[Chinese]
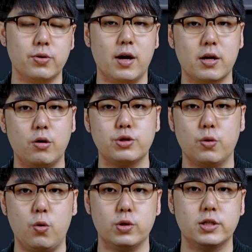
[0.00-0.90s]
都在高
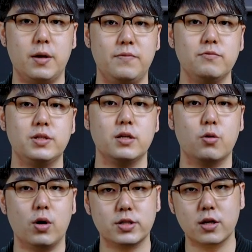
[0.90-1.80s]
雄火车站附
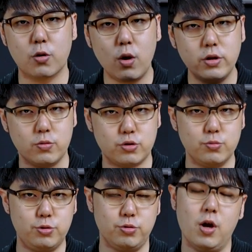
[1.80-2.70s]
近逛这个光统
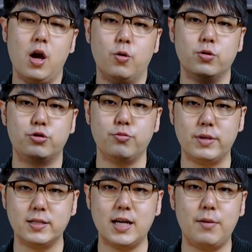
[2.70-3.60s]
书局，或者去
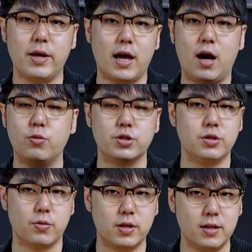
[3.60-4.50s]
名家美啊，或者
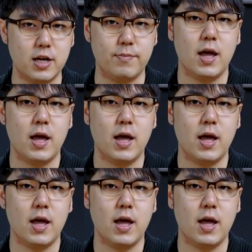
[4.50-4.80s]
是农特利，